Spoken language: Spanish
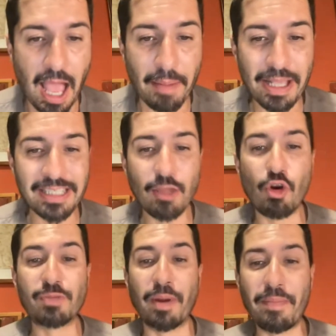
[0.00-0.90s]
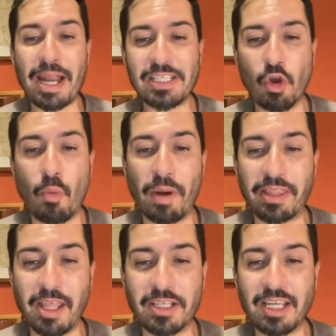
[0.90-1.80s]
habían sido las primeras en
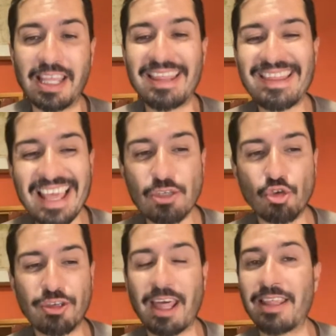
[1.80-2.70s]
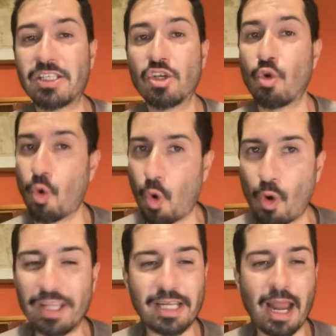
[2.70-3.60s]
convertirse de sociedades
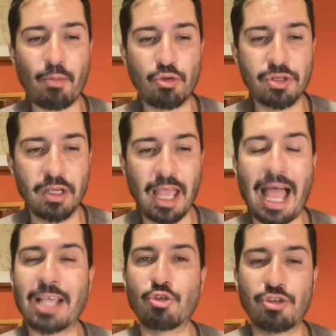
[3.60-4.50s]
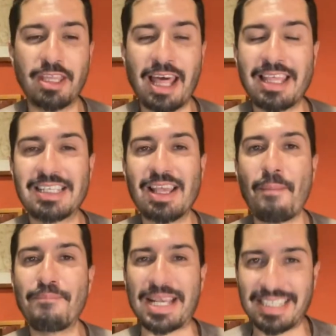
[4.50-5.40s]
con esclavos a sociedades
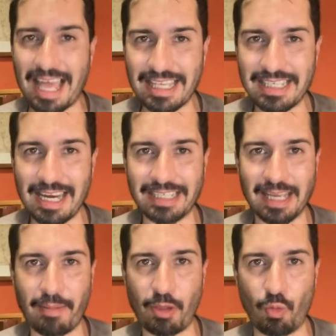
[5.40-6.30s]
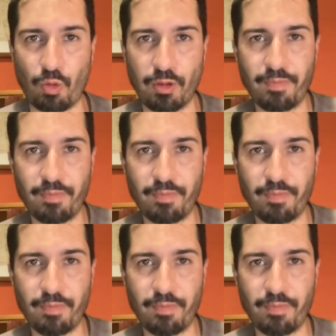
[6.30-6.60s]
basadas en la esclavitud.